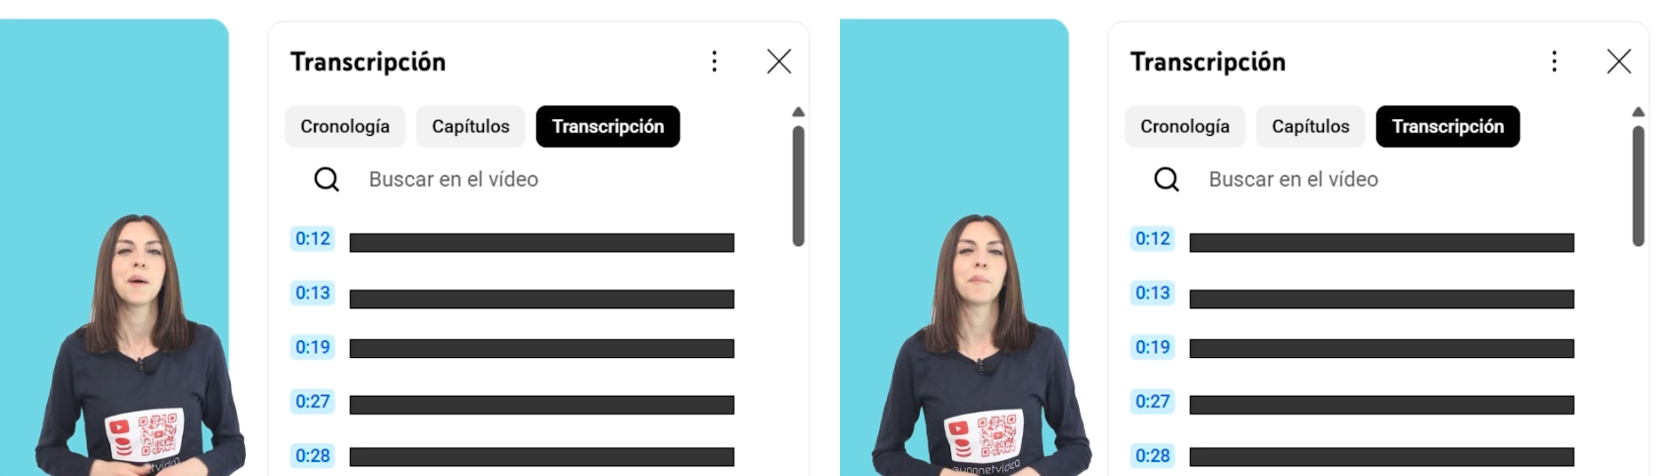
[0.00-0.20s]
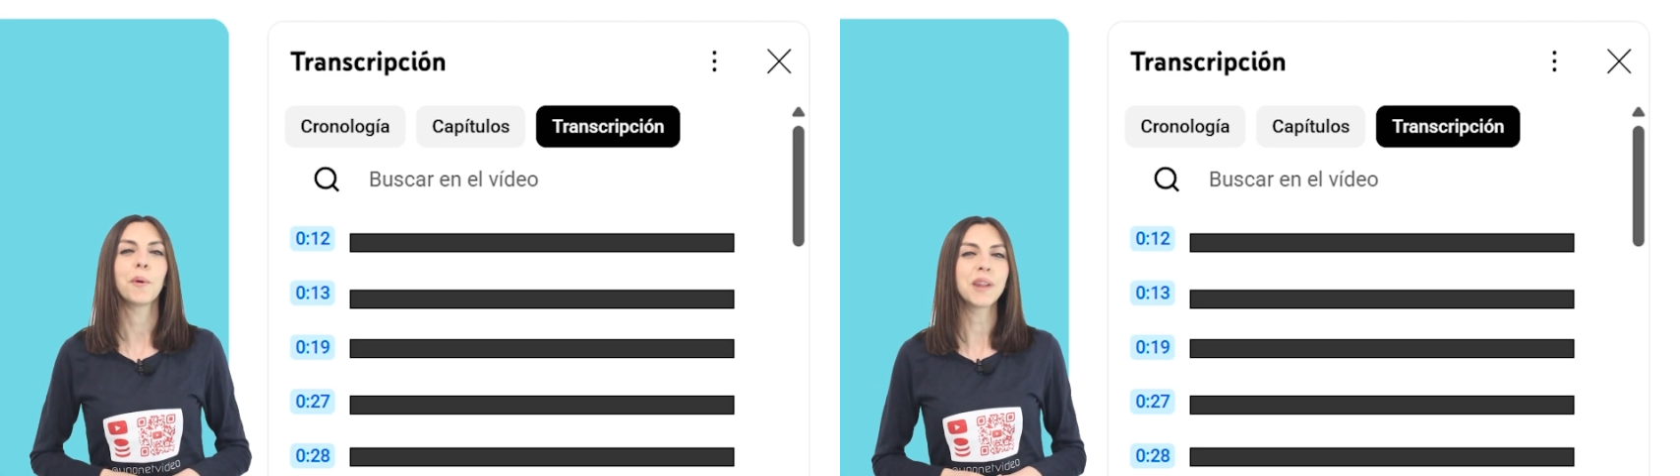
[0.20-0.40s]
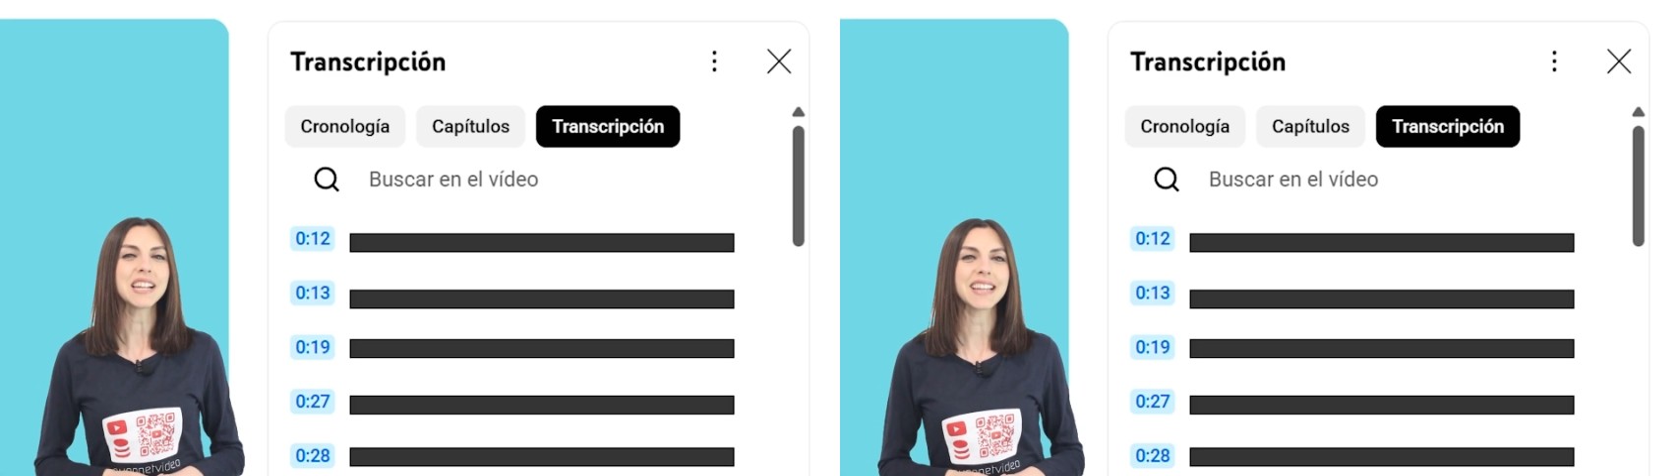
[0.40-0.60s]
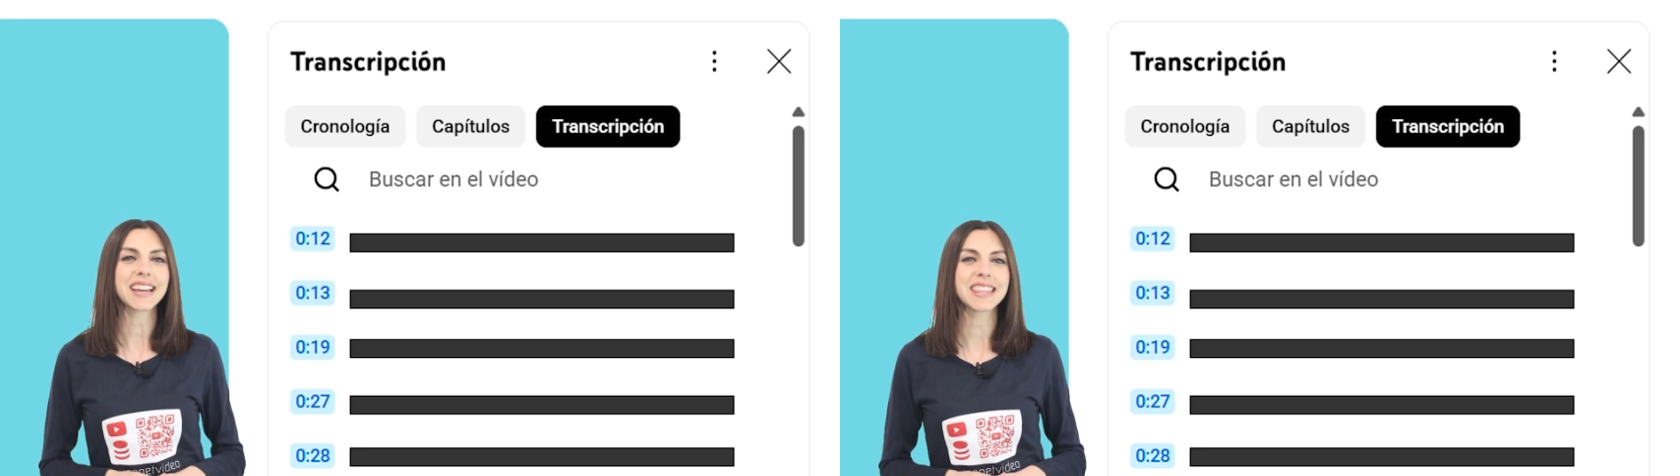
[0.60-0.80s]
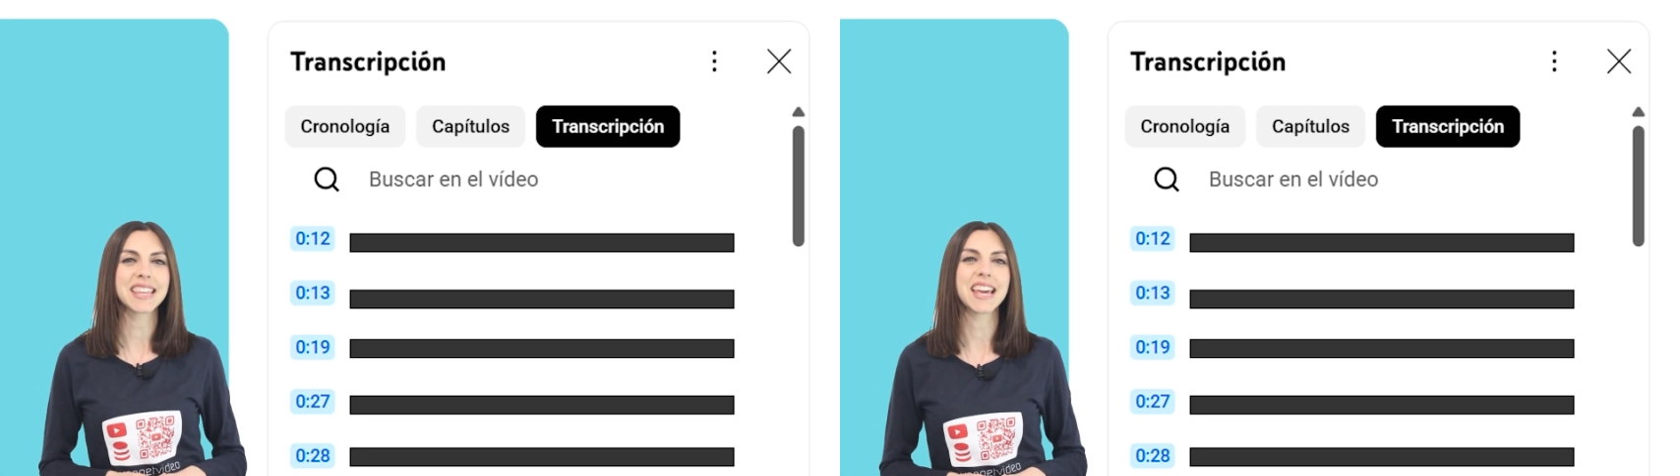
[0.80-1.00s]
podrás
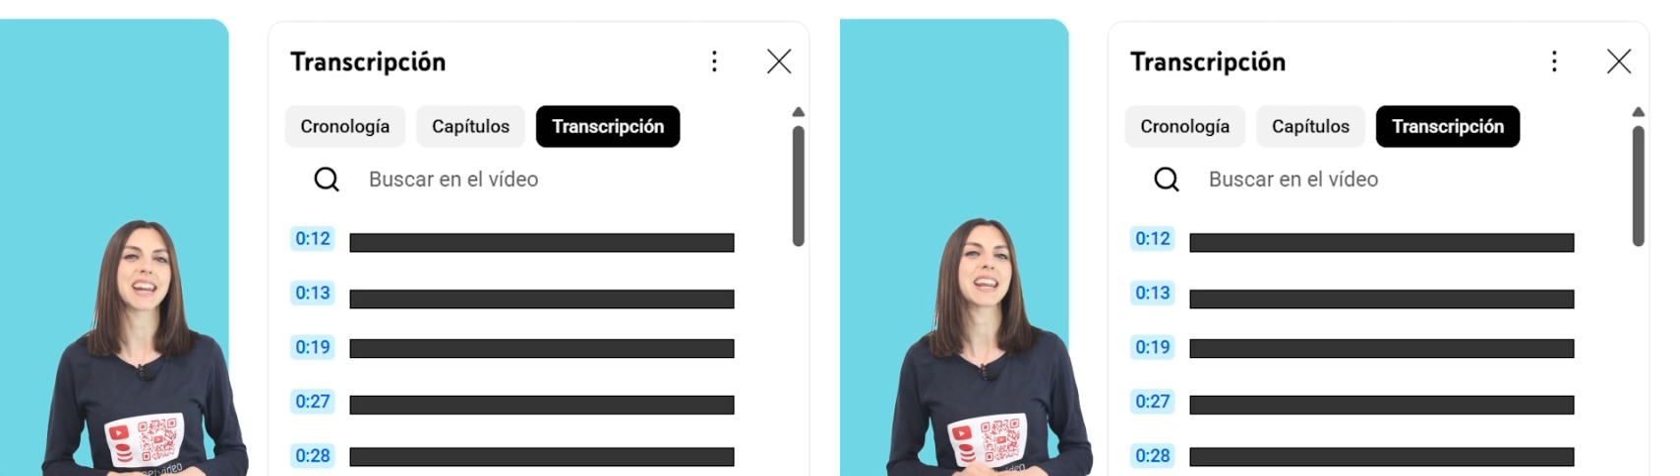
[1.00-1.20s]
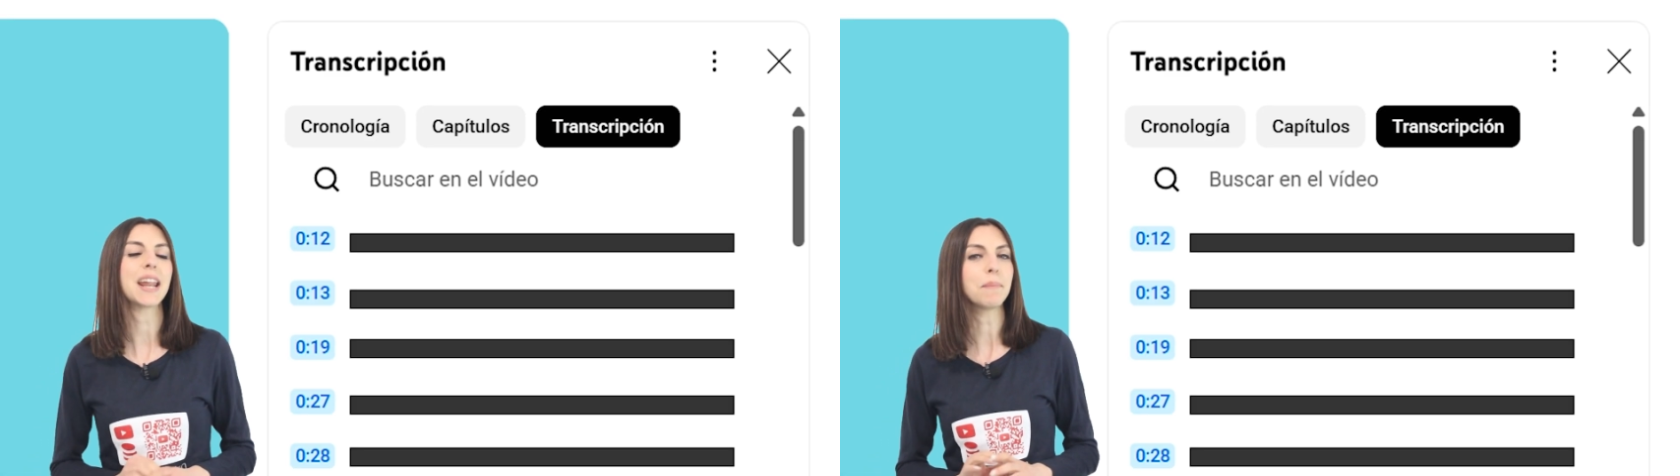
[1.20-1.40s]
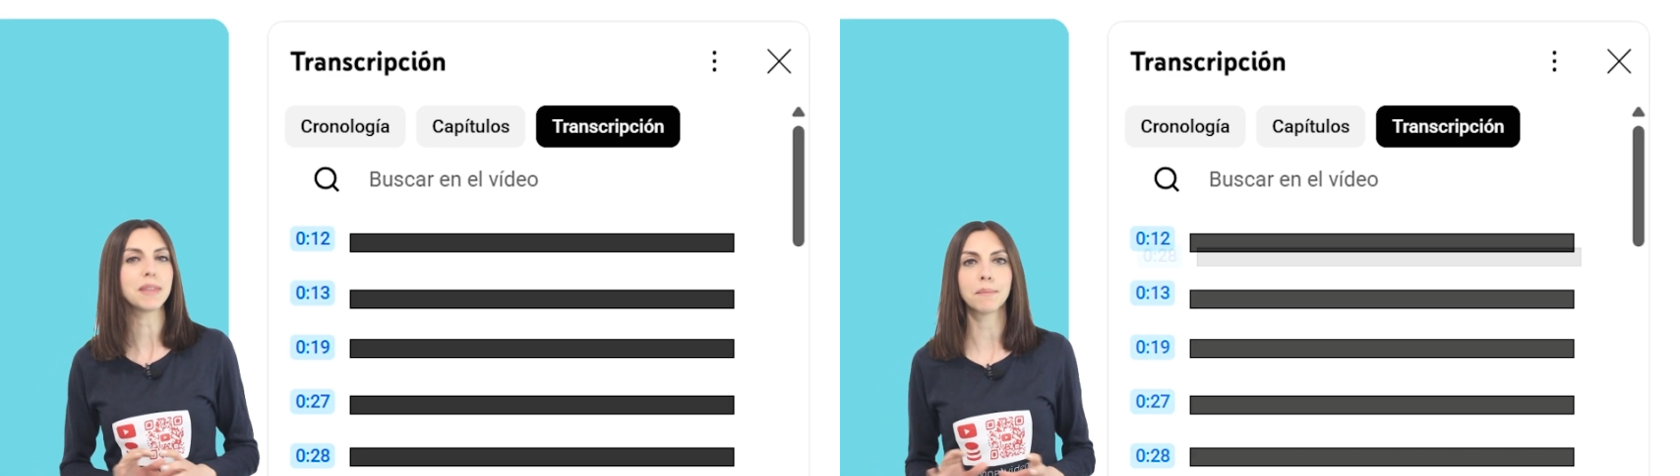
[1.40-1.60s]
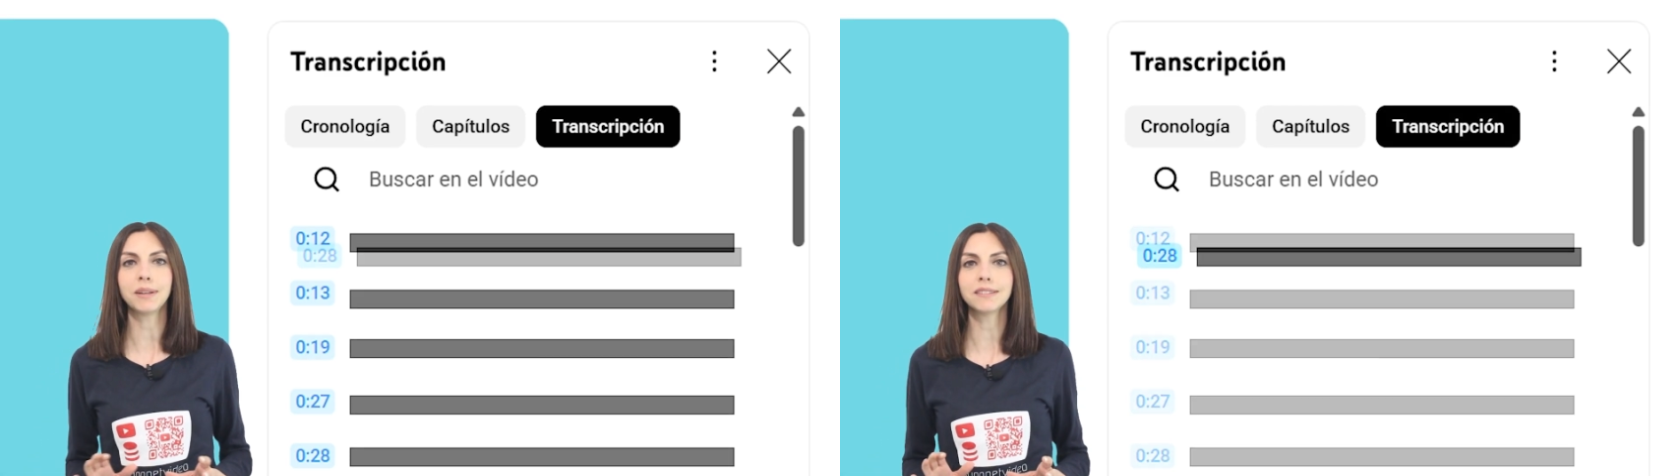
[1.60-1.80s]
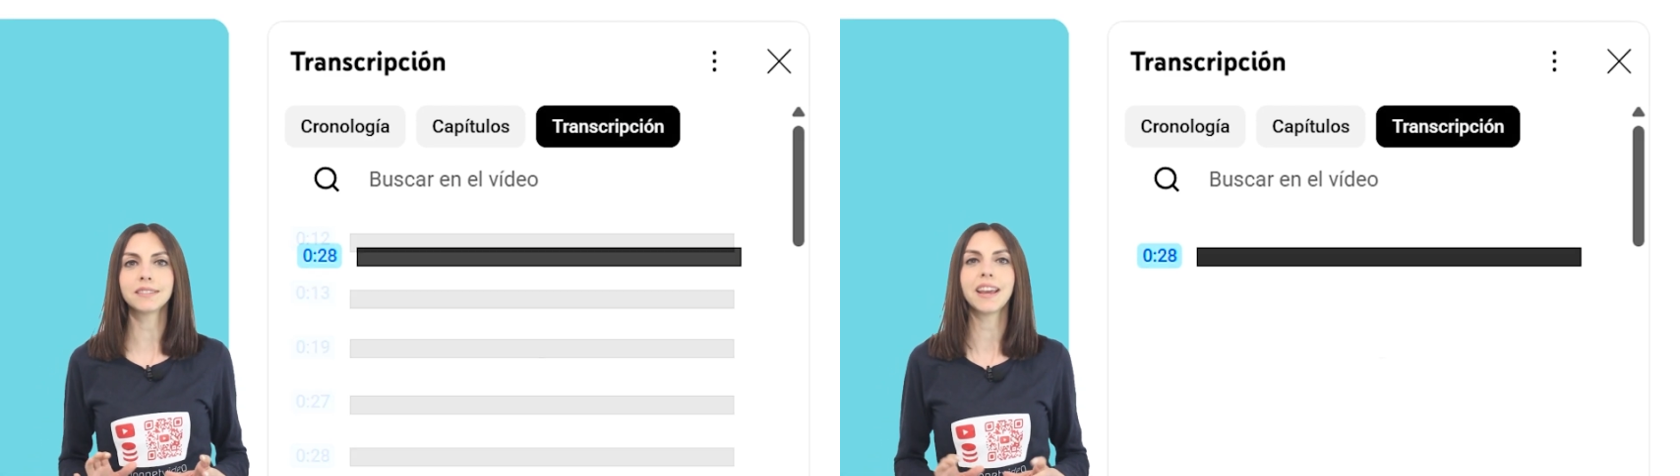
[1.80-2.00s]
acceder
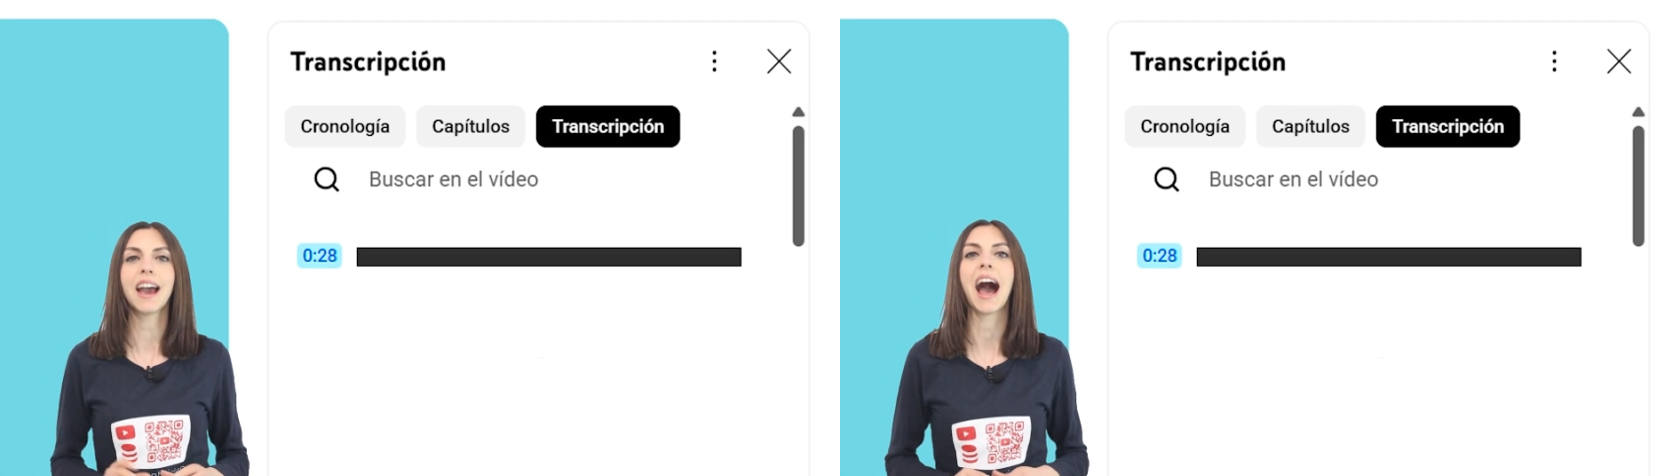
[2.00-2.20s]
rápidamente